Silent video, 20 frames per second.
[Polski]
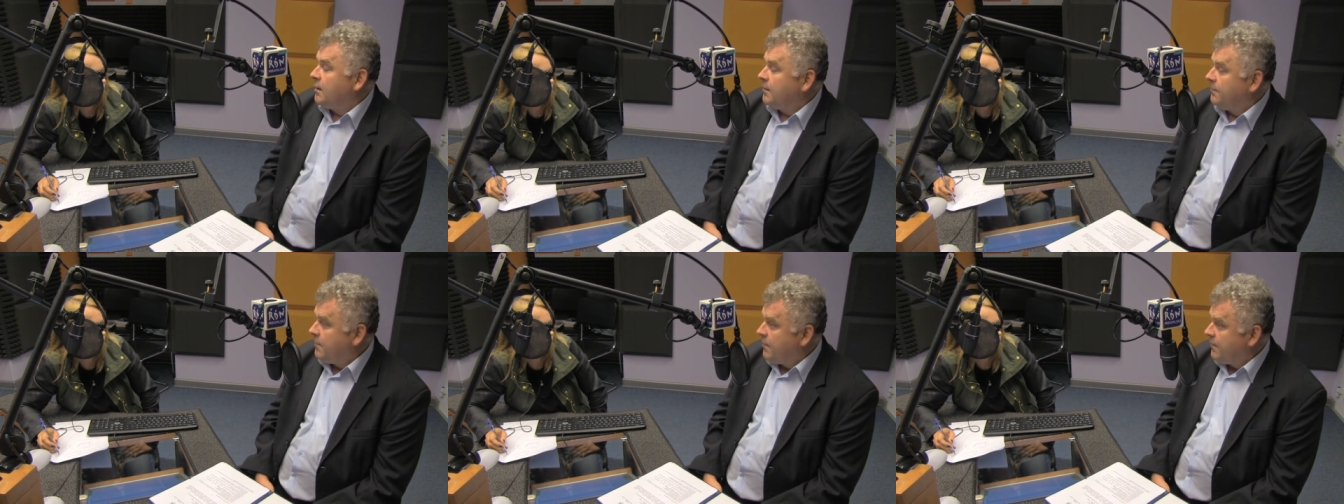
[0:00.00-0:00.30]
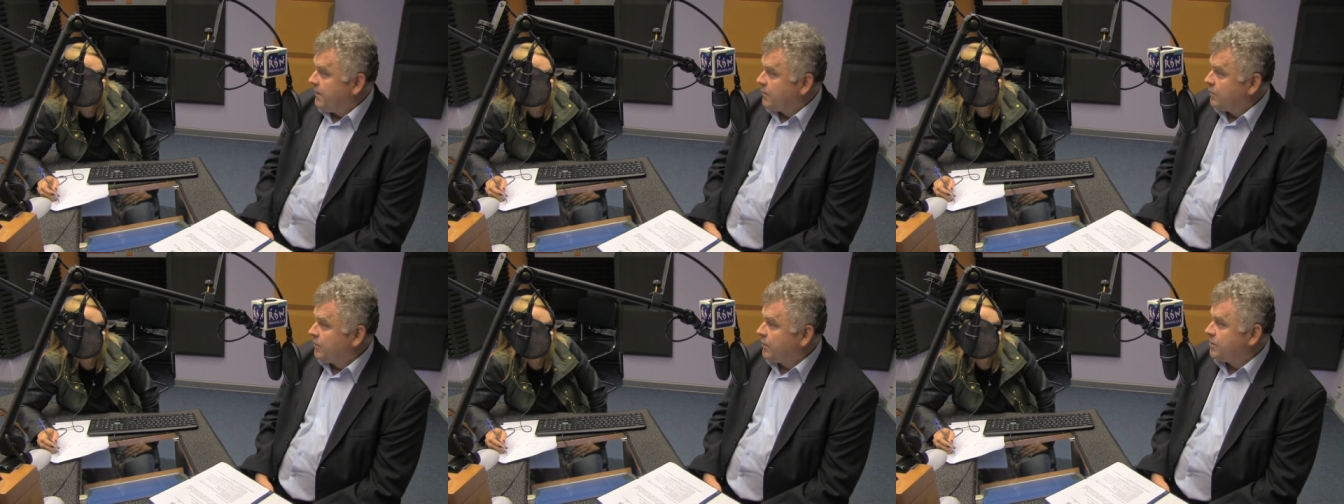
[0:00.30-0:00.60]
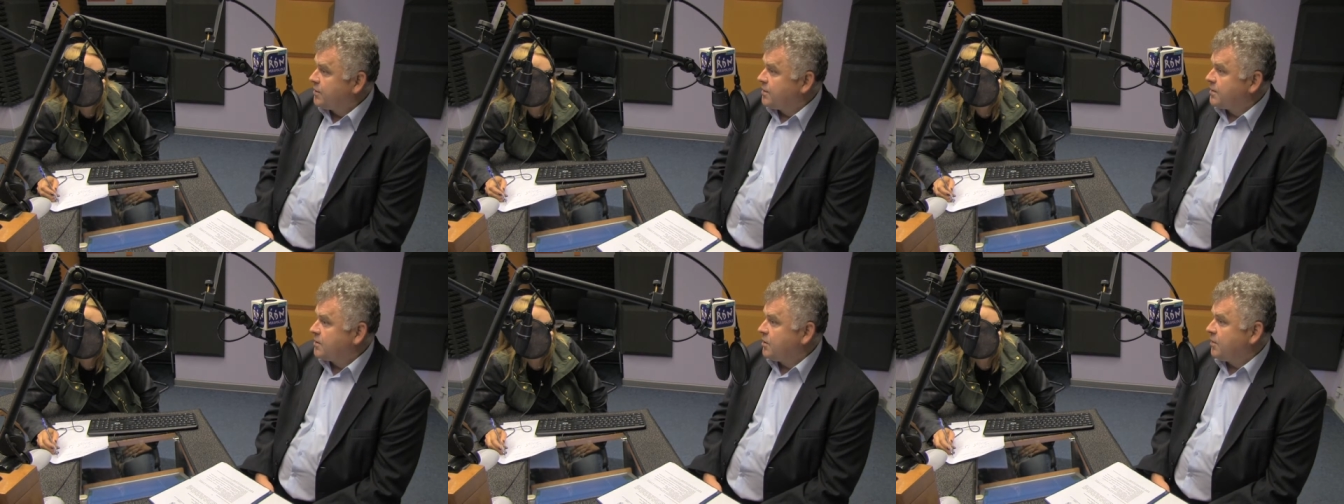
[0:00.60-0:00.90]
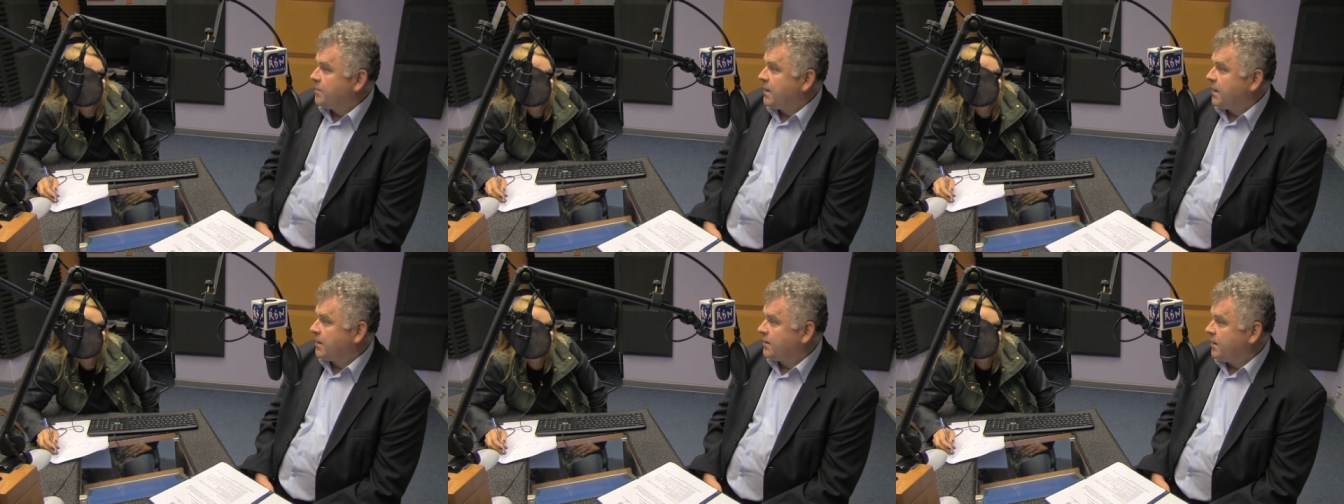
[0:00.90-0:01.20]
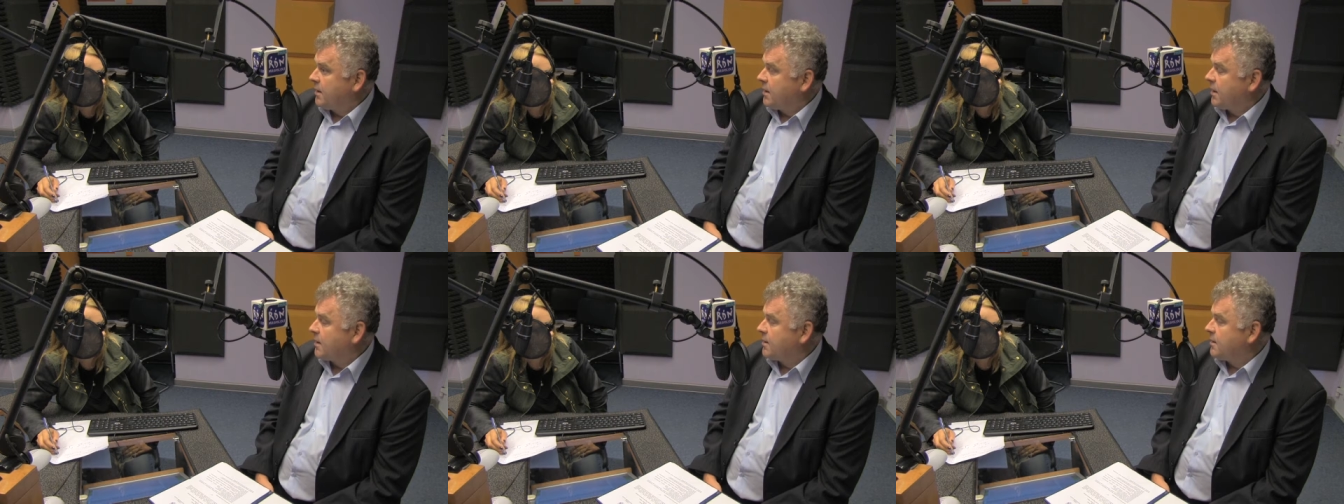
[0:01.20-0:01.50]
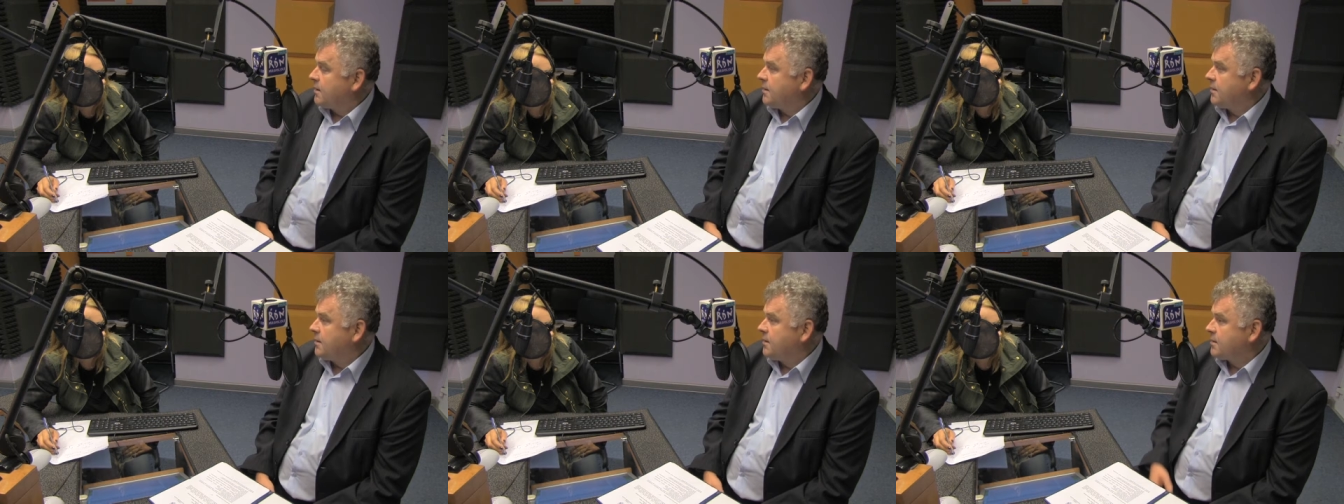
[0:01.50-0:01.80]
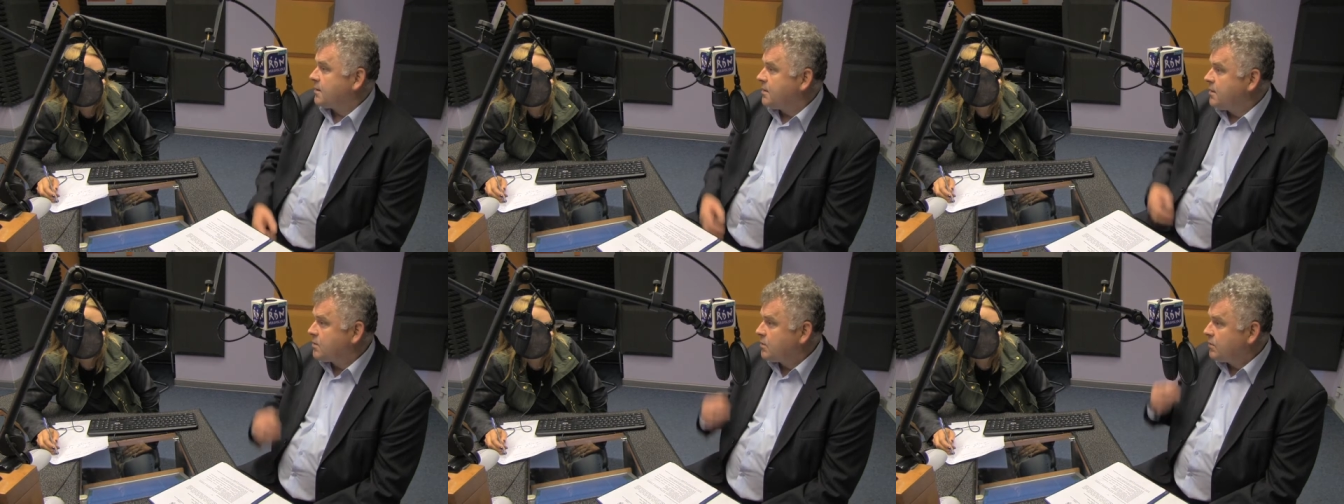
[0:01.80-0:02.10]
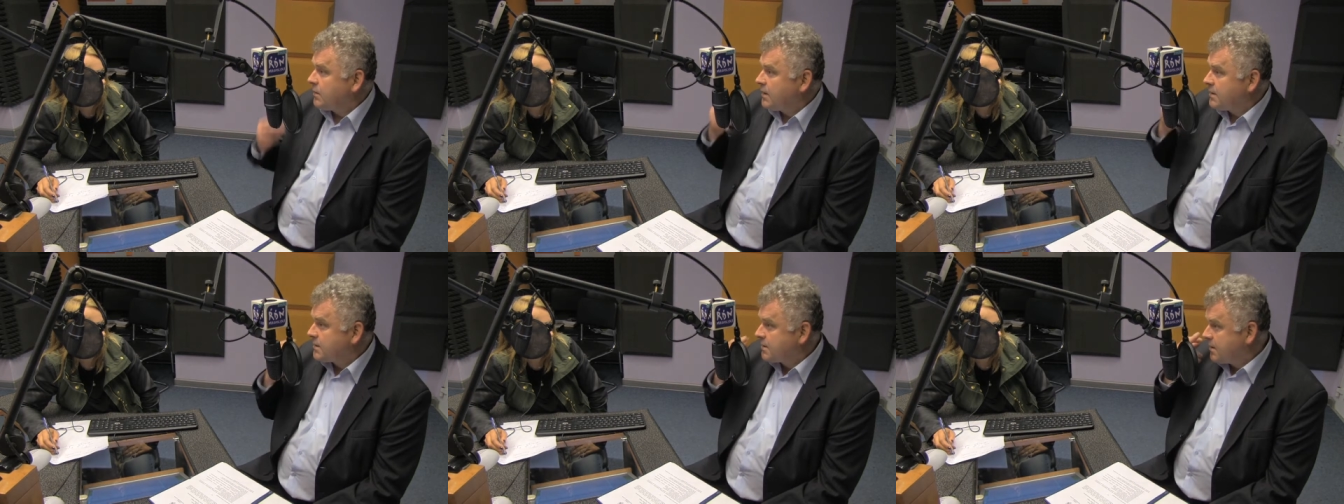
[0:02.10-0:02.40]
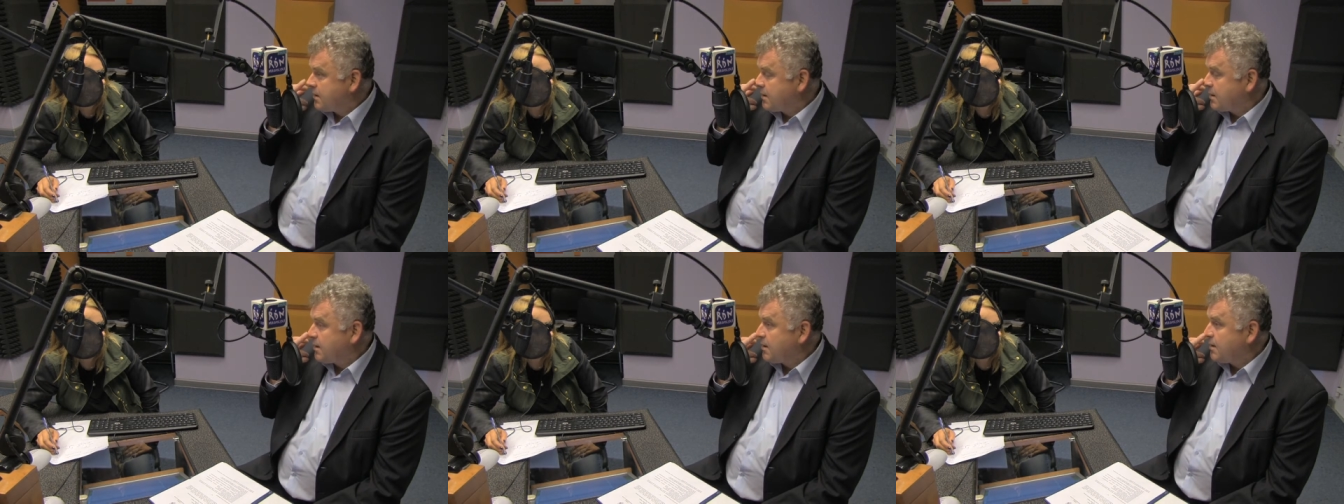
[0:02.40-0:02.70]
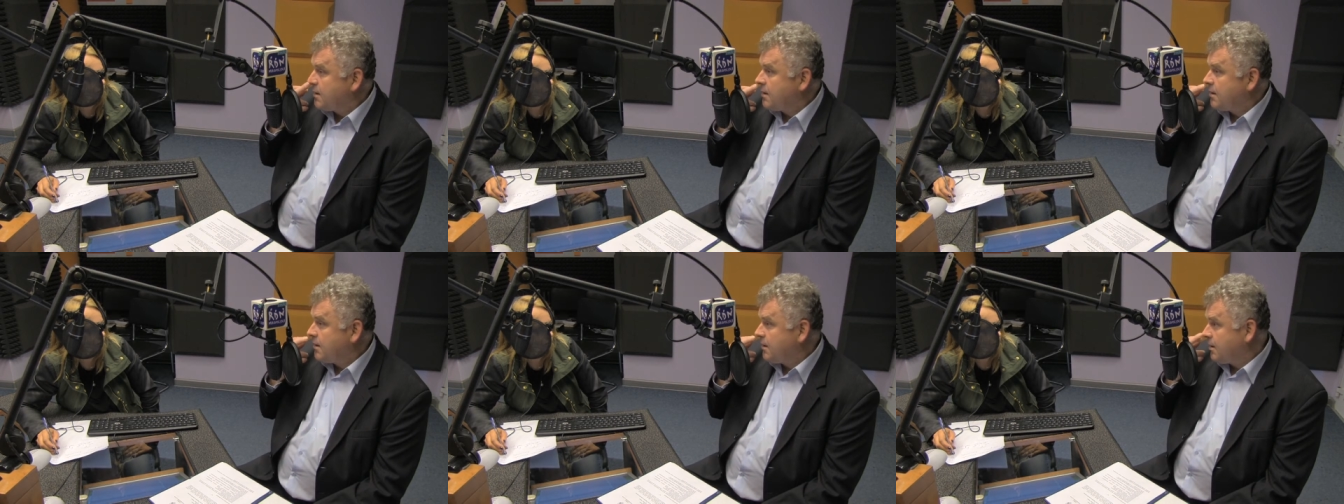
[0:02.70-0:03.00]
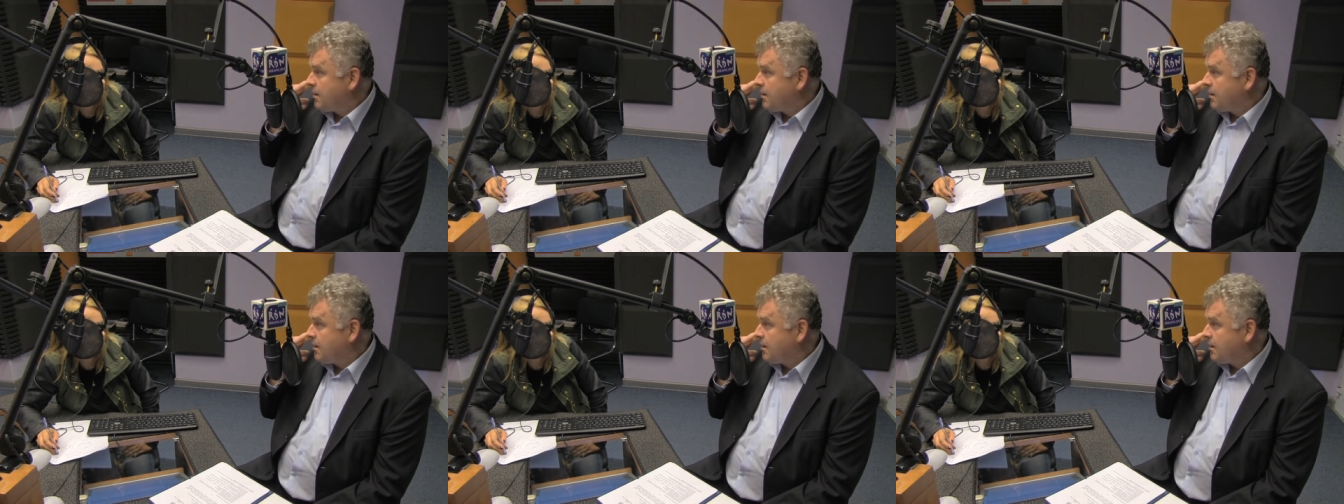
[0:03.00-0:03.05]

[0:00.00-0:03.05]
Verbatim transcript: Mowa tu też jest o praktykach i studenckich, i,